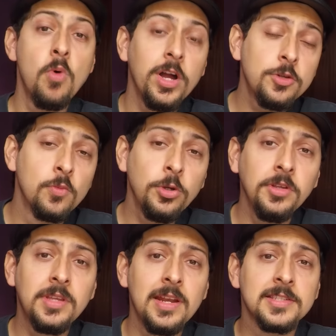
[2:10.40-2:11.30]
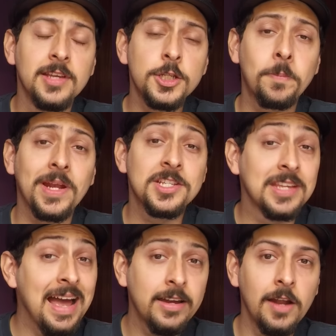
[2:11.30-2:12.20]
mod muito interessante para
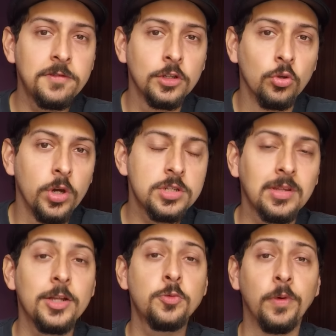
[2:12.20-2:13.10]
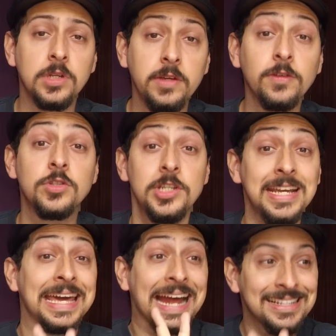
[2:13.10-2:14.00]
StarCraft 2 está disponível de
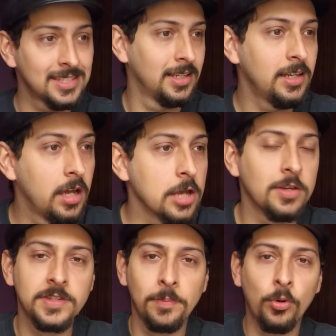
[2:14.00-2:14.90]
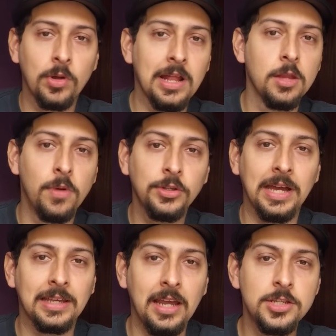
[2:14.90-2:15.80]
graça, é só você procurar lá no modo
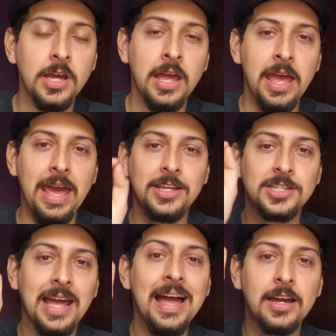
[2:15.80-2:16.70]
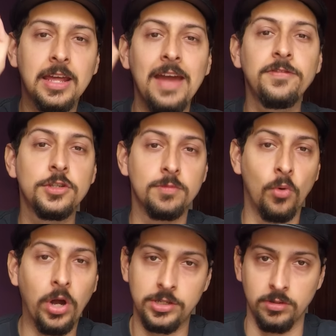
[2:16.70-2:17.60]
arcade, é Star Starcrafts
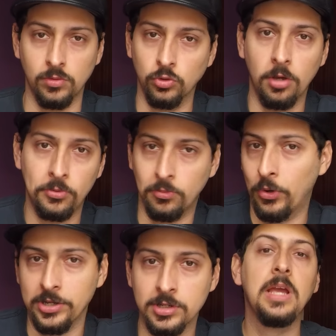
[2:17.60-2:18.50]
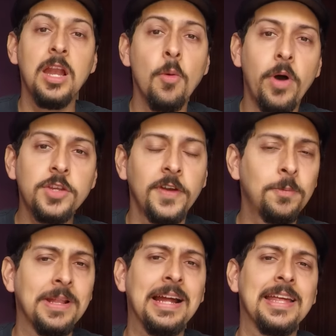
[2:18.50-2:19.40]
Mod, o nome do mod. E ele é um mod
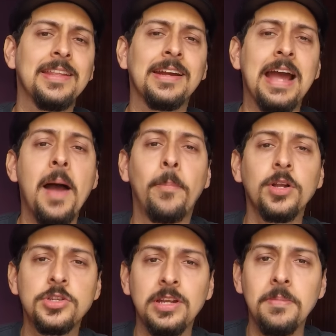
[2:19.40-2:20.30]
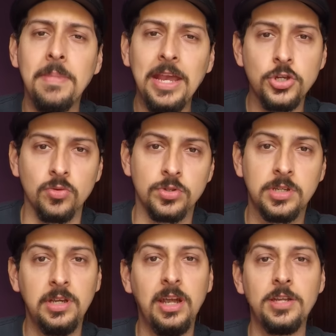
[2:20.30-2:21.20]
feito pela galera da Carbot Animations,
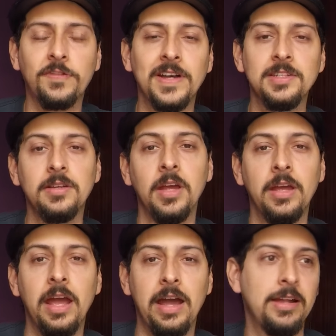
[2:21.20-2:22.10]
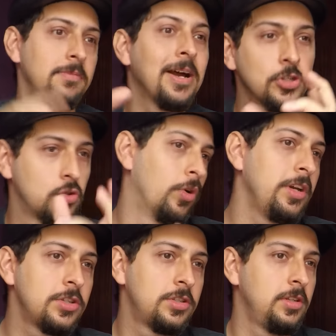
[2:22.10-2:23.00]
que eles fazem é,
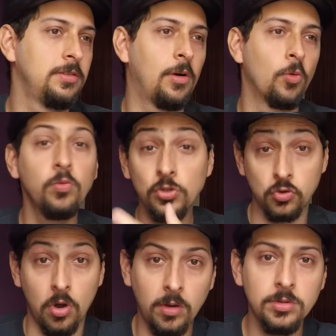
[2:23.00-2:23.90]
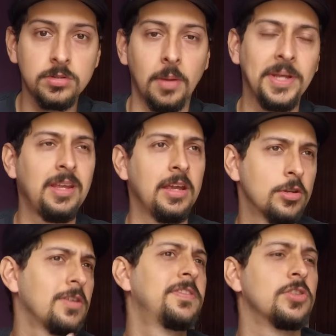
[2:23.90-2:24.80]
animações de alguns jogos, também tem
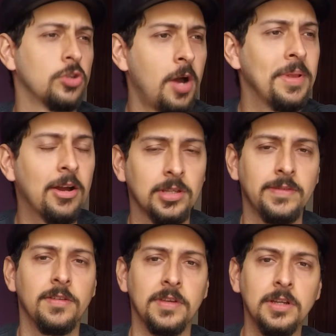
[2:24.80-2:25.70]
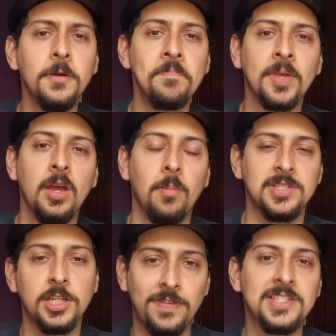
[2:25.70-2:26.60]
Heroes of the Storm lá que eu tava vendo,
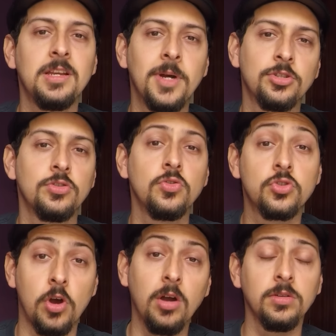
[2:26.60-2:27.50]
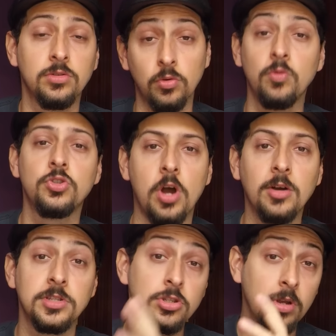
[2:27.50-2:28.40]
mas eles fazem animações de, um jogo, de alguns
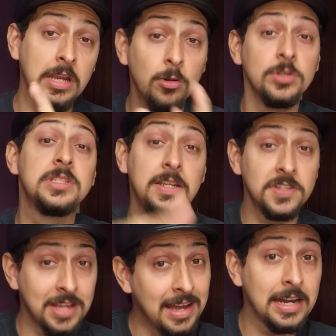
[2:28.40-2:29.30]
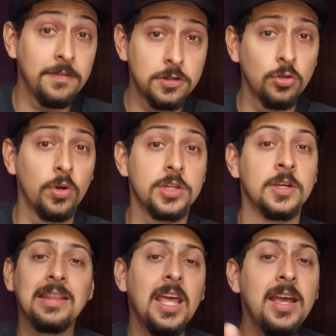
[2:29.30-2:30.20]
jogos, inclusive StarCraft
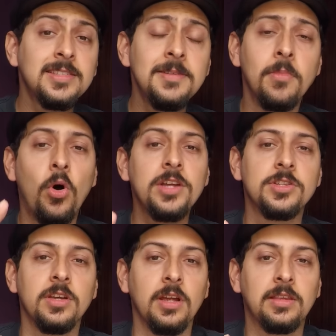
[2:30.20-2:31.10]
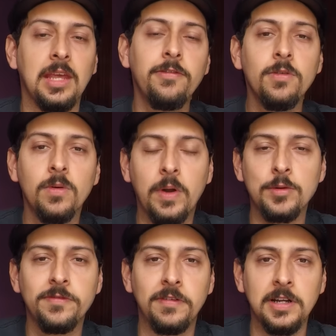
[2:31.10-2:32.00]
2. Até esse mod é, teve um
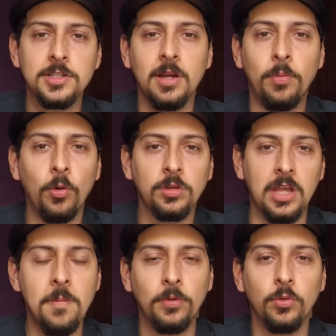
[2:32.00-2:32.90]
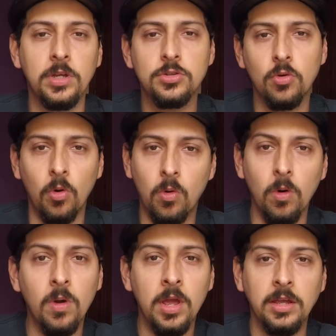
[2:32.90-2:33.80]
crowdfunding há pouco tempo no
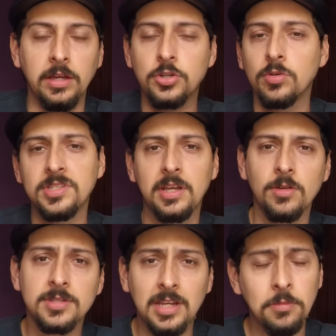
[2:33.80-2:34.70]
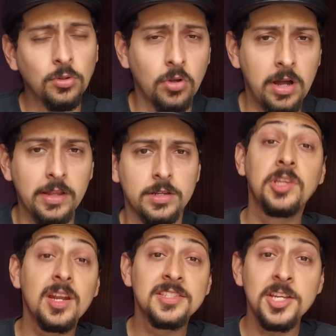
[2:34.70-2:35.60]
Indiegogo e eles conseguiram 100 mil dólares. O
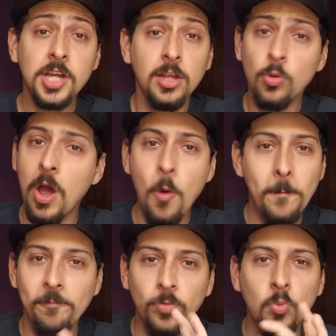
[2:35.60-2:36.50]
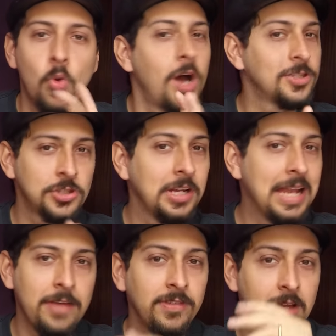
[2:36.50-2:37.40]
interessante é que não é um, um mod de
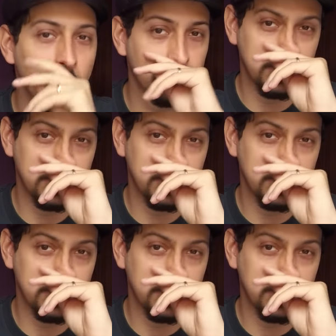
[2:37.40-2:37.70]
leve não, se